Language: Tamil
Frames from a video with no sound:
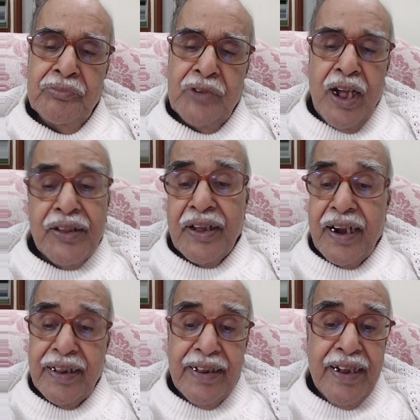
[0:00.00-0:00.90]
அந்த
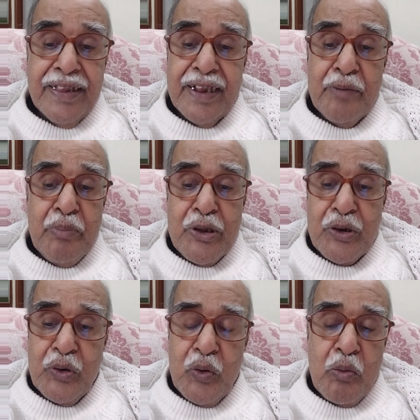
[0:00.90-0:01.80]
கதையை திருப்பி
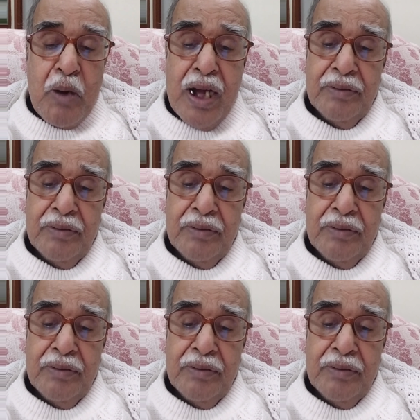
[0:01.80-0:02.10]
சொல்லுவோமா